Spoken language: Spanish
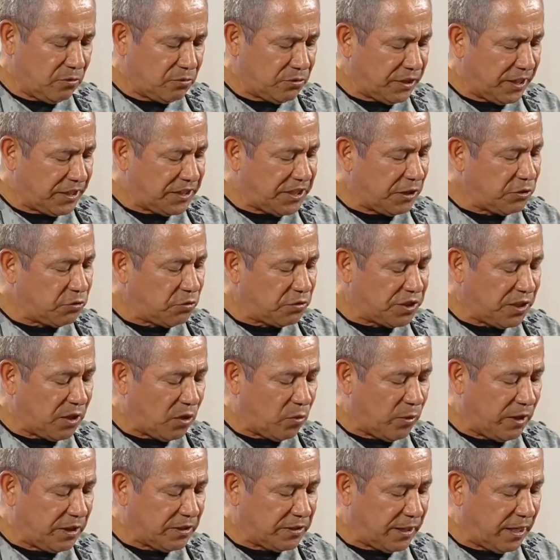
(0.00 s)
con
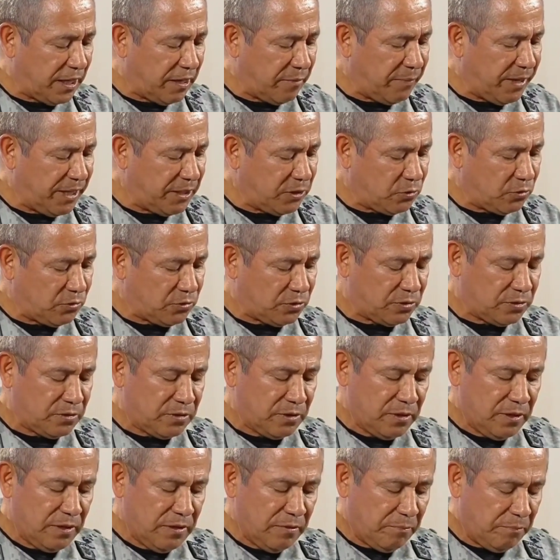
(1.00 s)
350
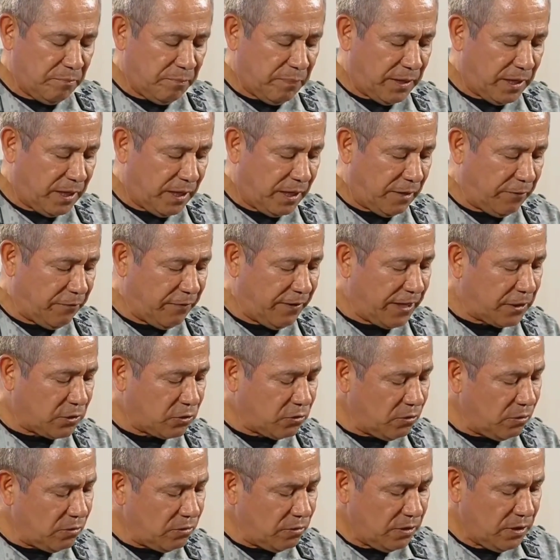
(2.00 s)
elementos para el
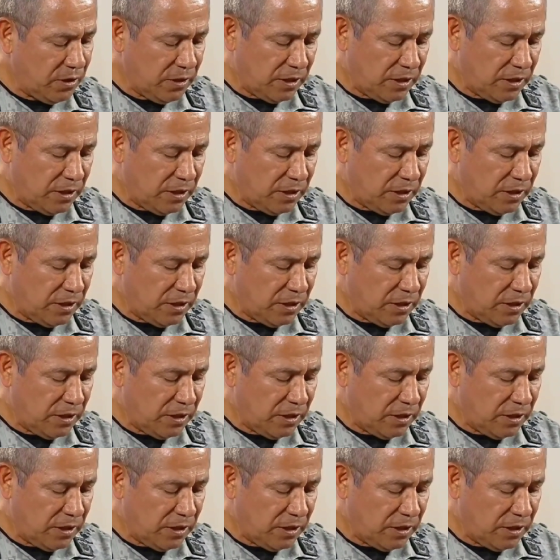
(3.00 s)
efecto